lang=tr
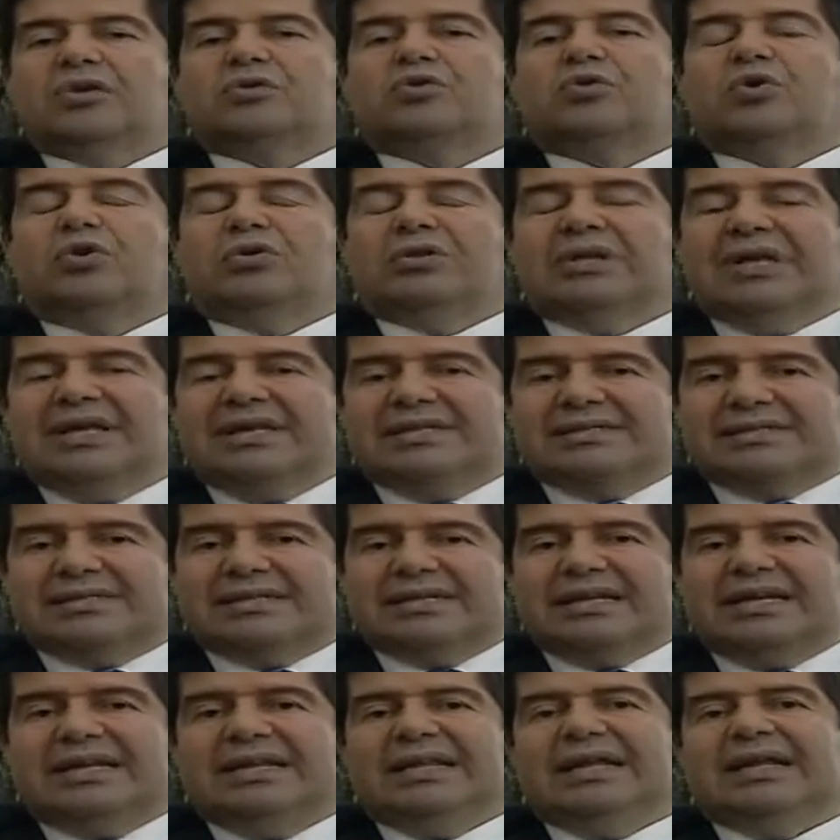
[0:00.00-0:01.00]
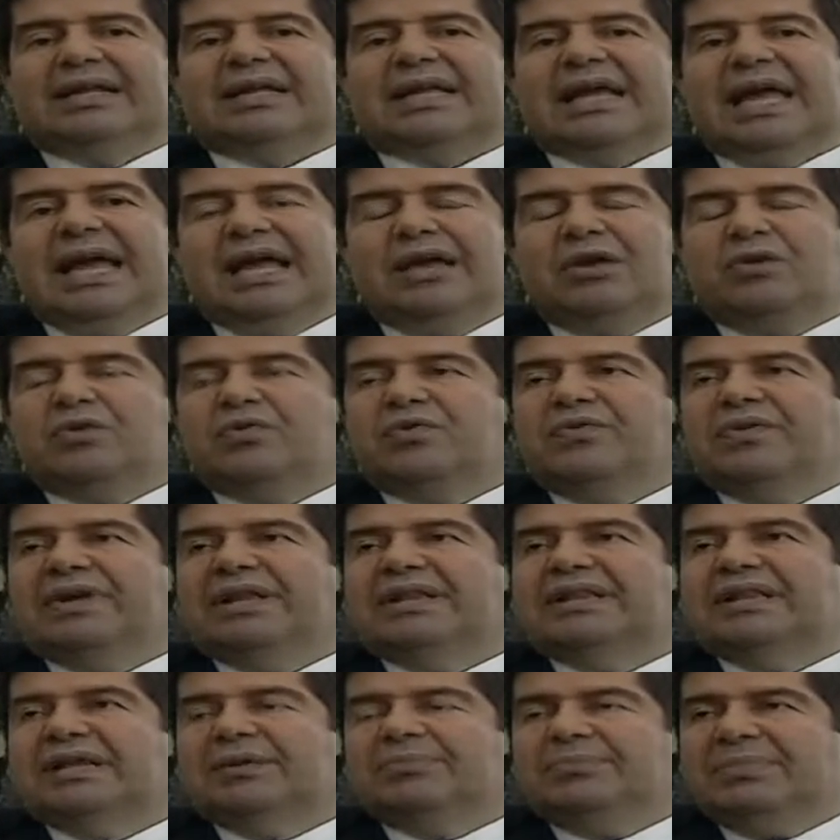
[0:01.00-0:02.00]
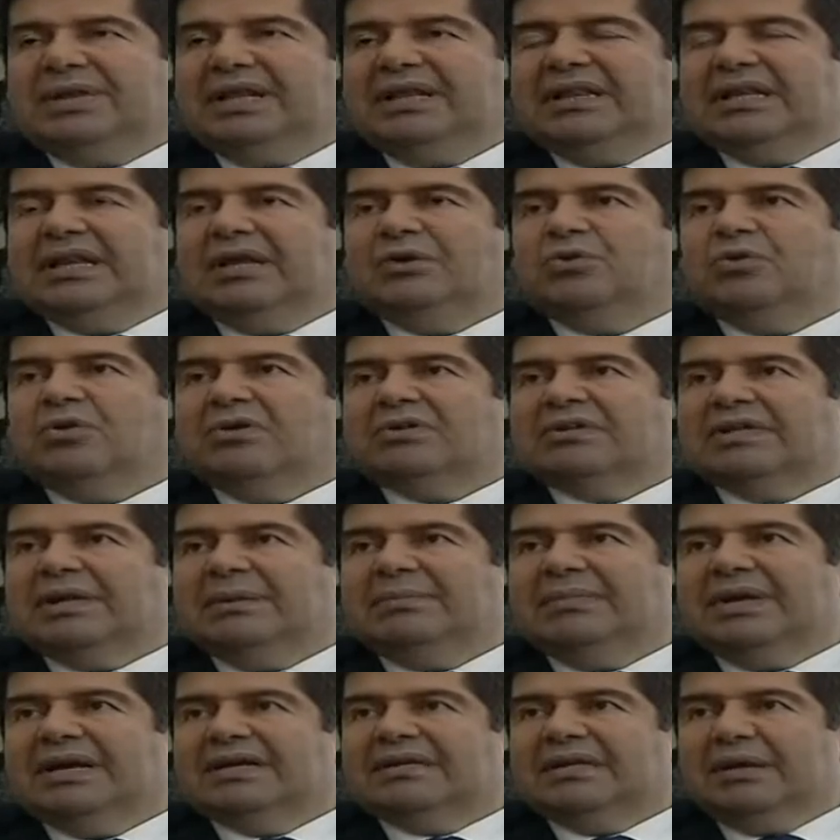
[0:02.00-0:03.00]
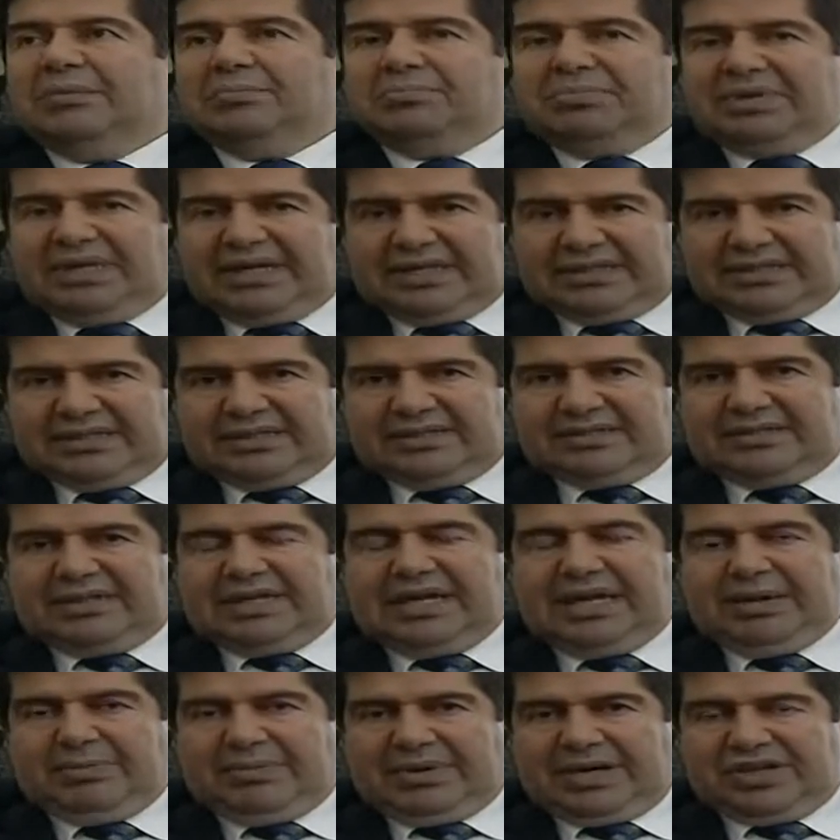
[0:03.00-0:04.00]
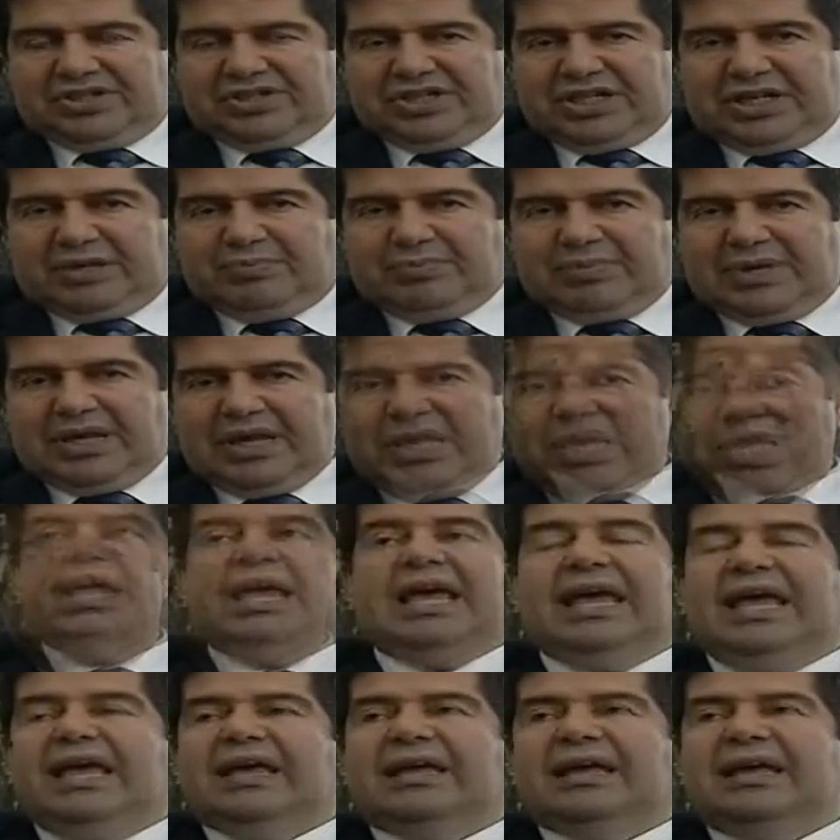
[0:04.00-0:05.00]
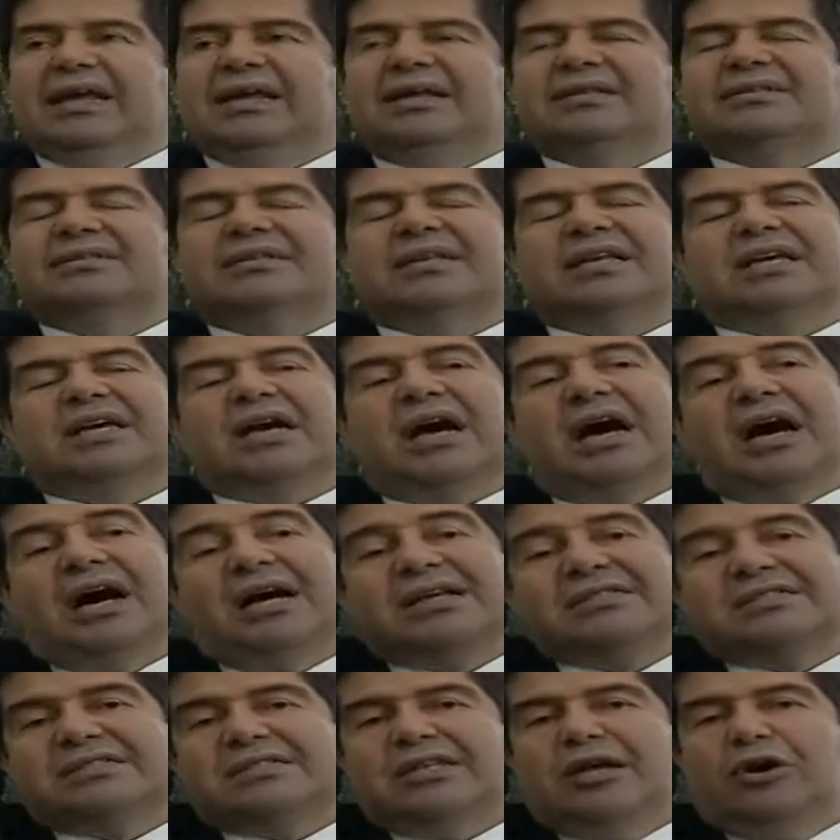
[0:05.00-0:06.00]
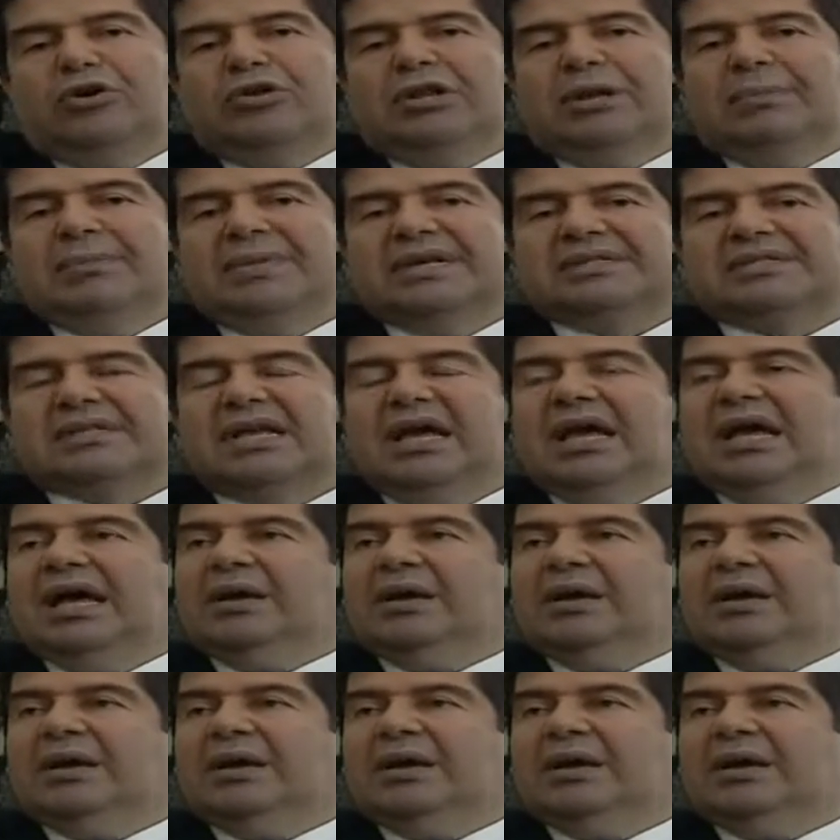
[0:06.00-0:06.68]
Dolayısıyla en güvenilir bilinen yöntemlerden biridir MR çekmek. EEG'nin asla olamaz.